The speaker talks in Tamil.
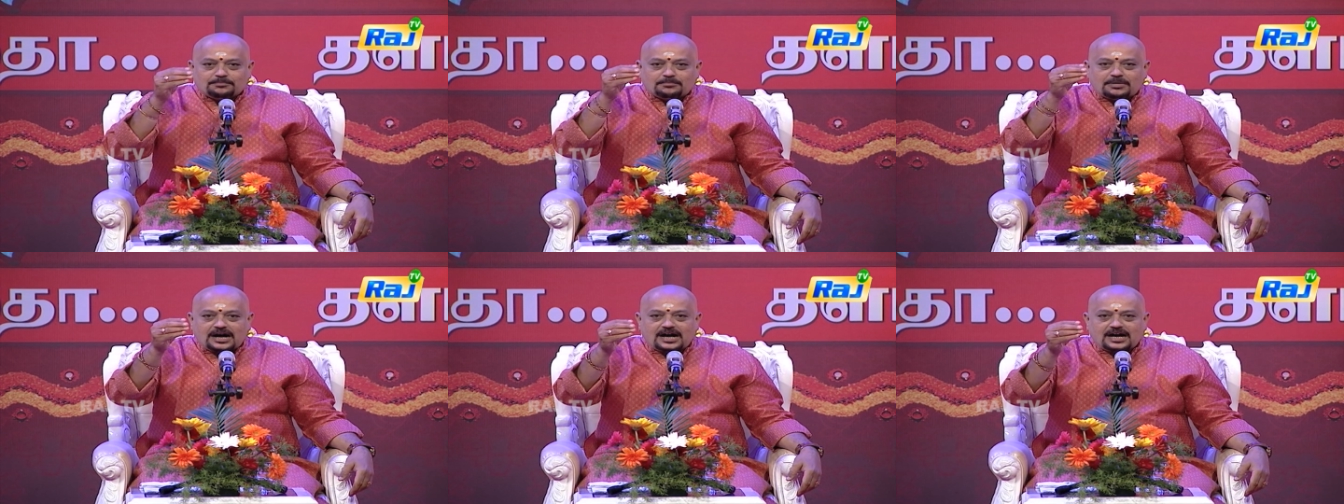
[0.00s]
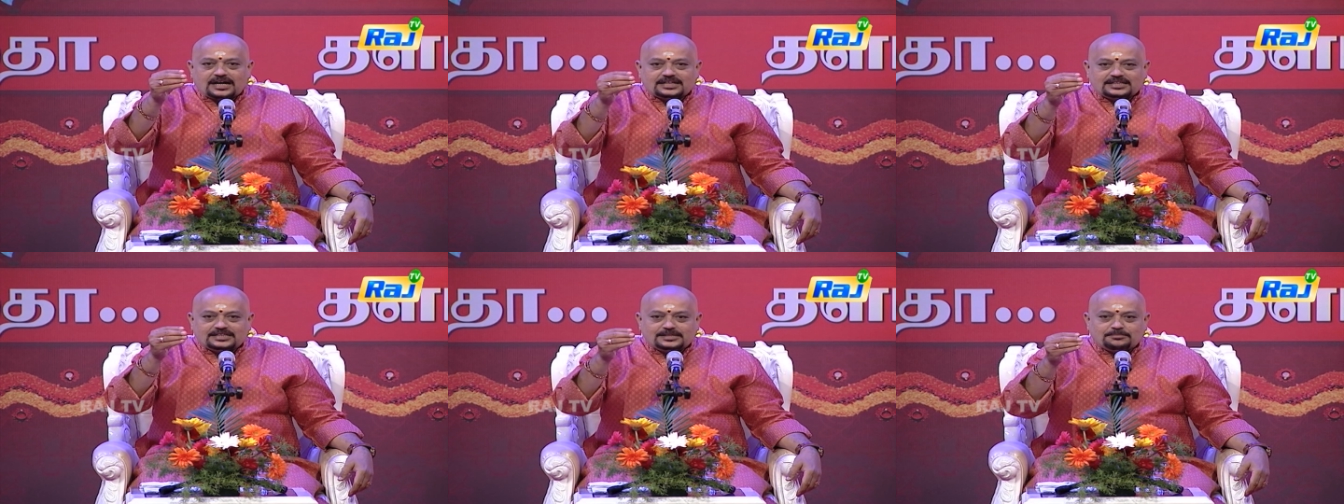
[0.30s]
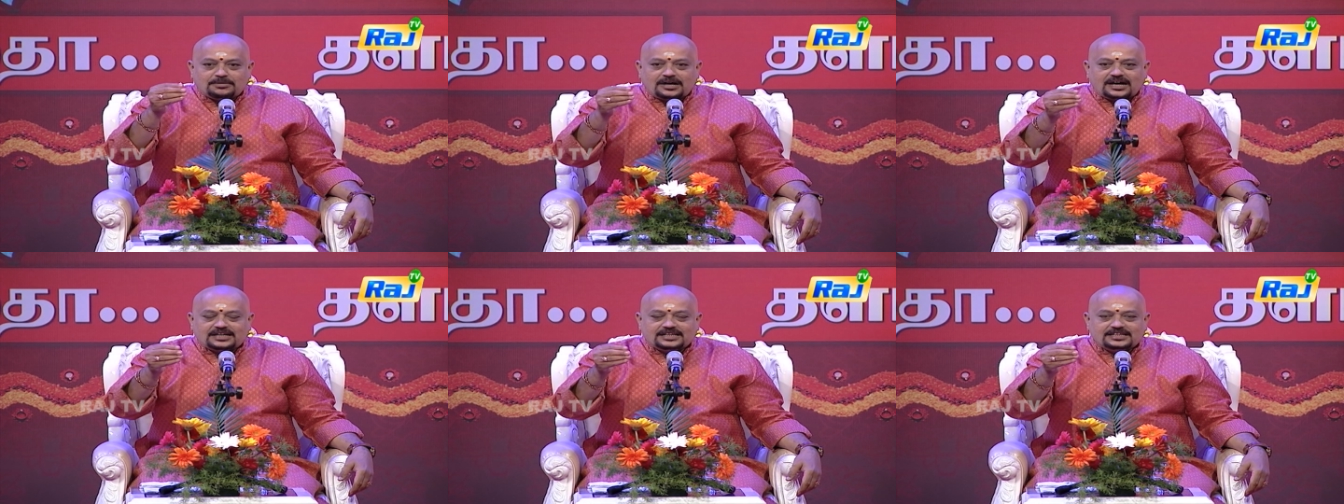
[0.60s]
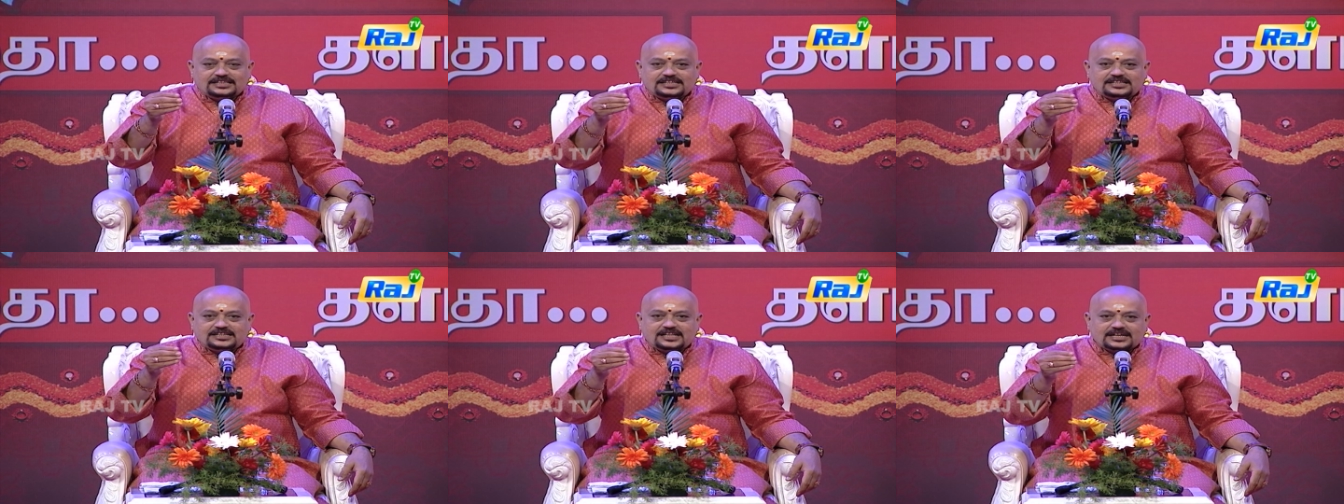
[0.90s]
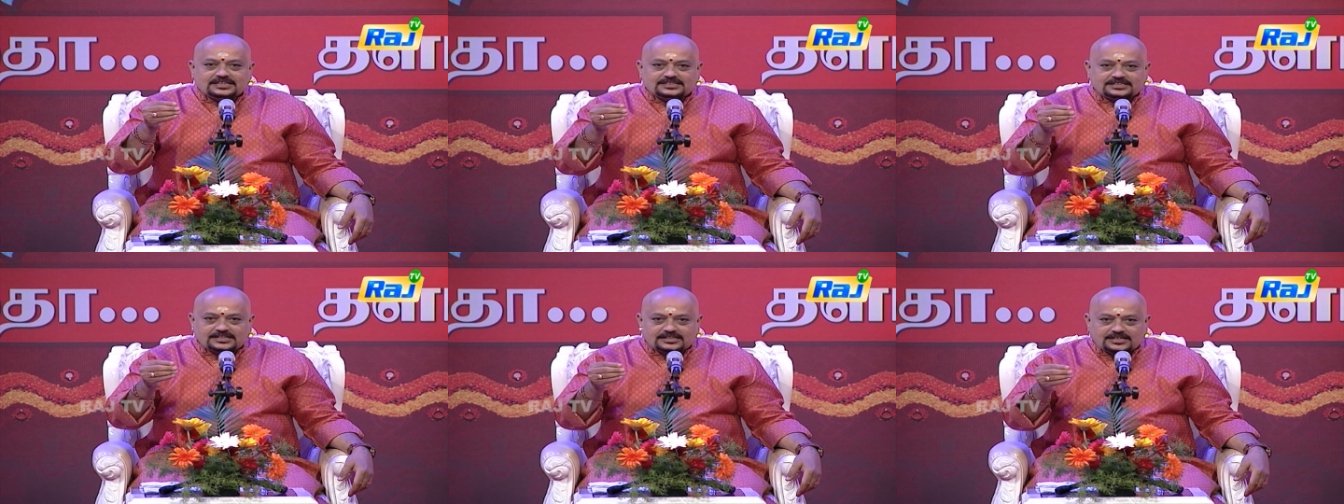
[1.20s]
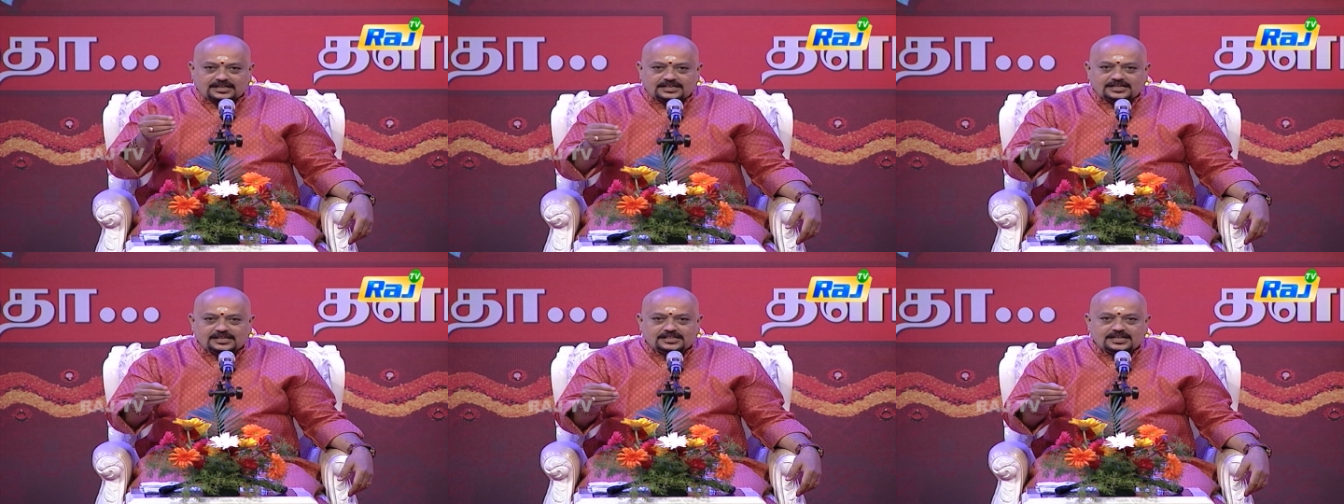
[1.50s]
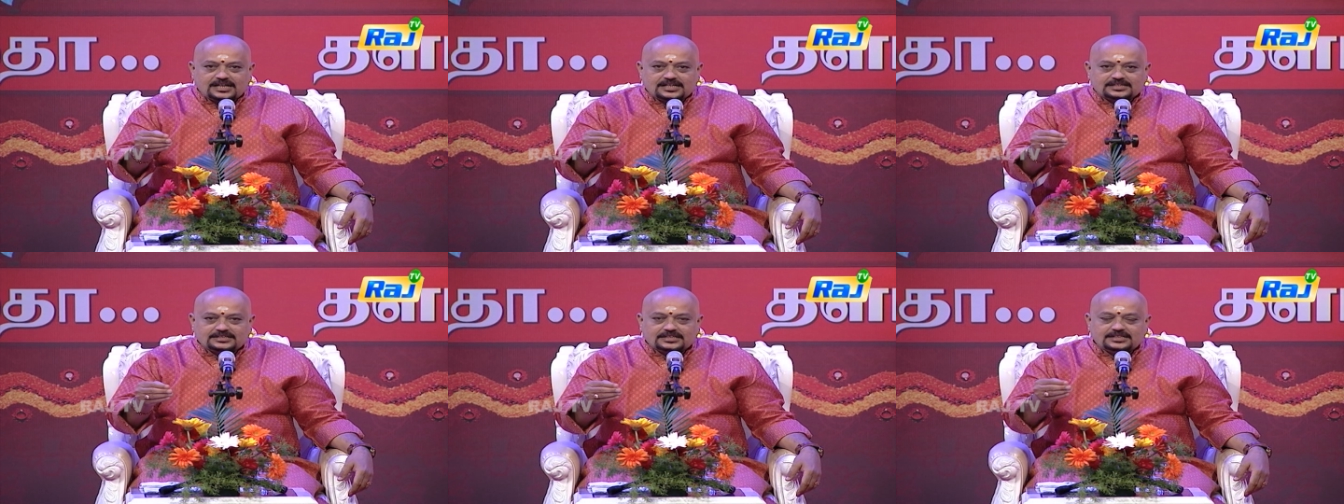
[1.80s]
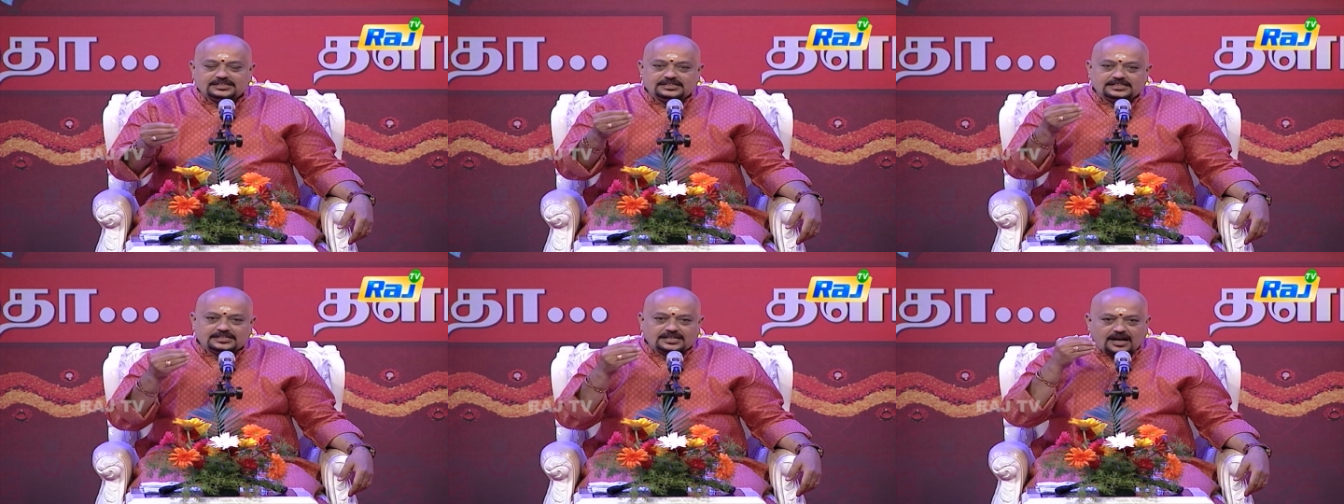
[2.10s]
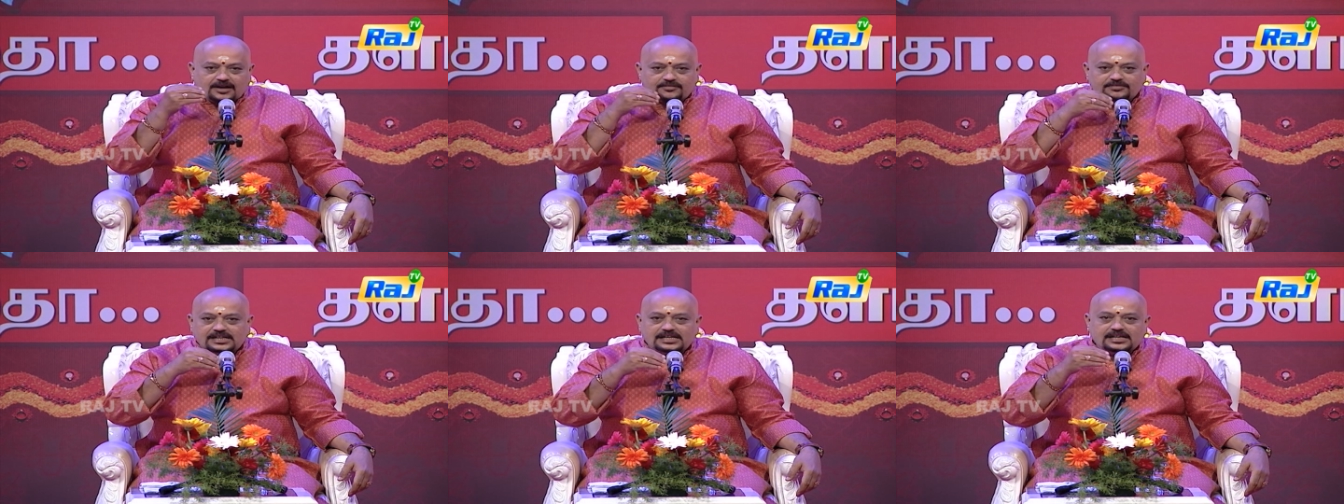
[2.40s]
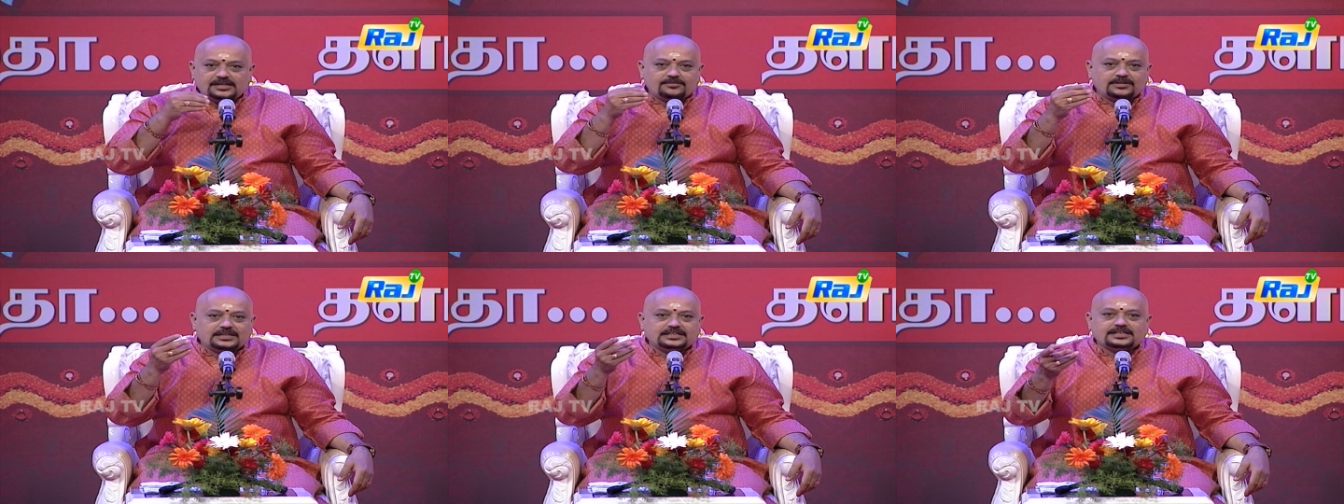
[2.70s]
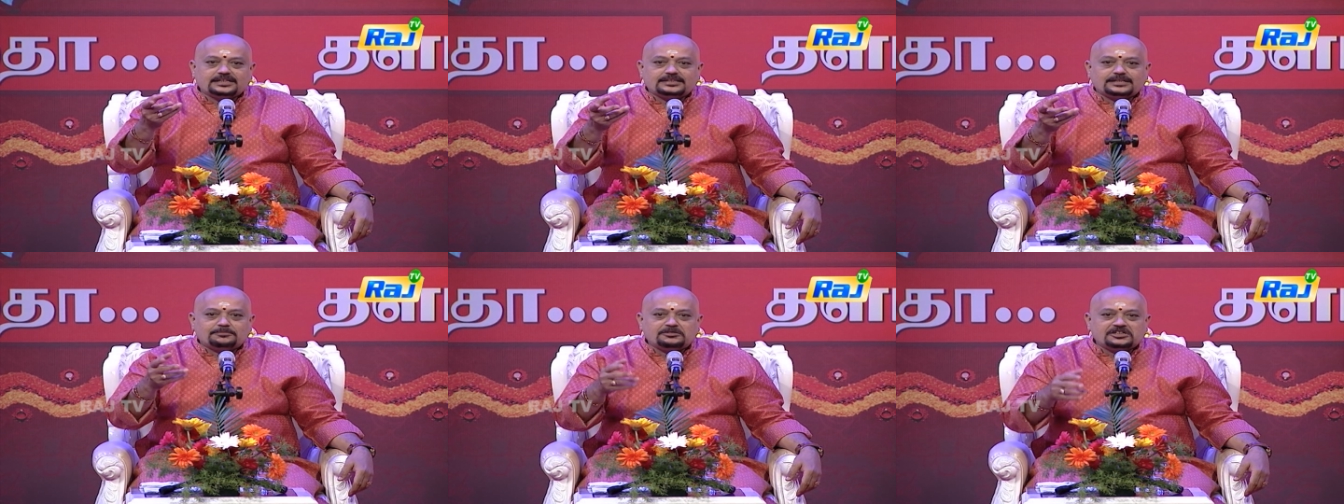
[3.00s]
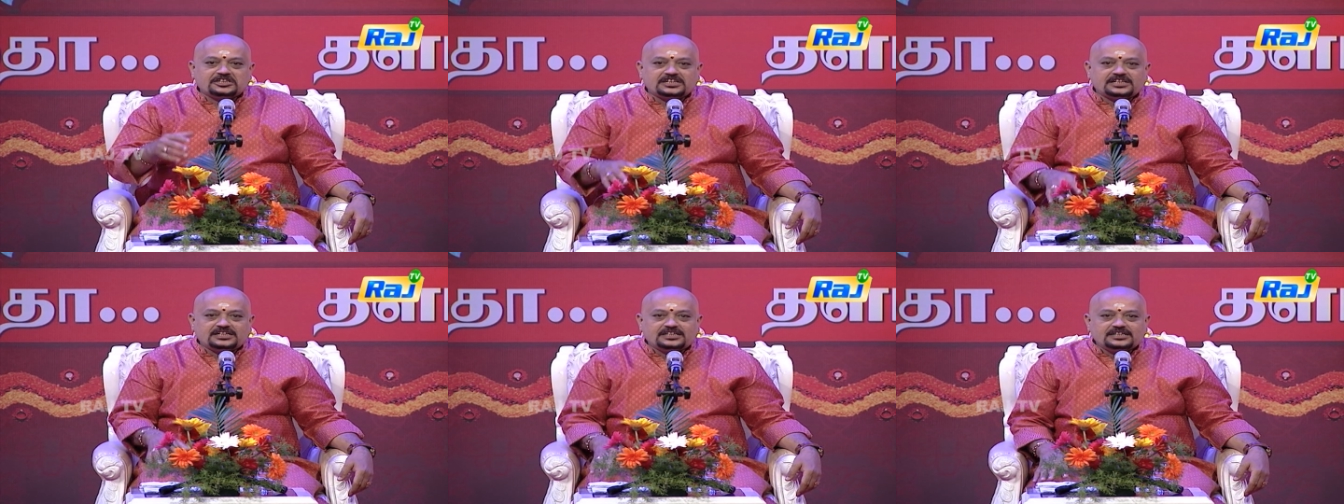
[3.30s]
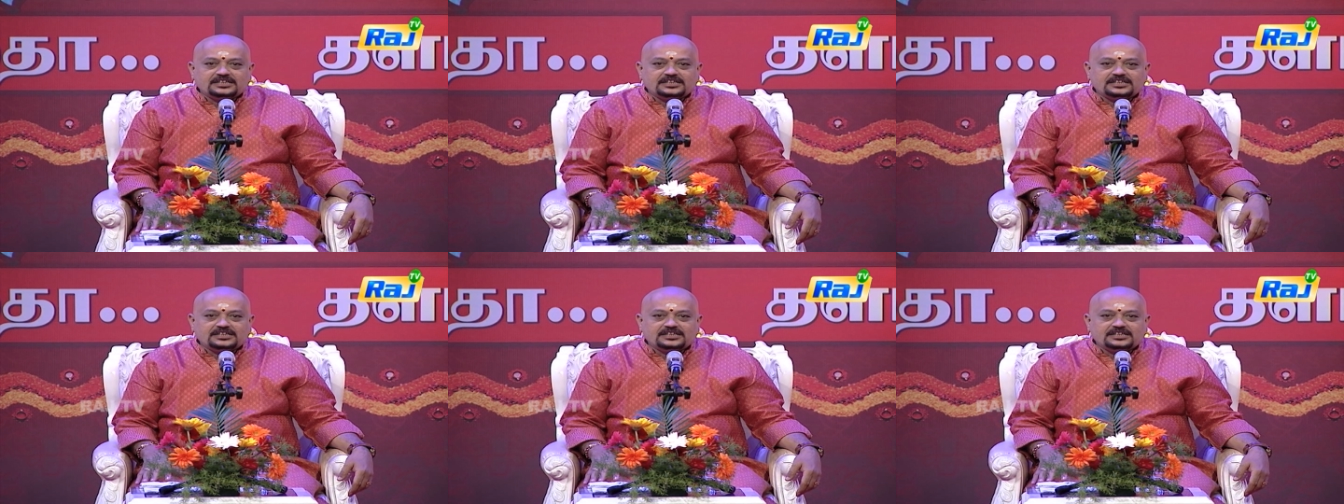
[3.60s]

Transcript: பாரதி பாரதிதாசன் கண்ணதாசனின் நாவலில் வந்த தமிழே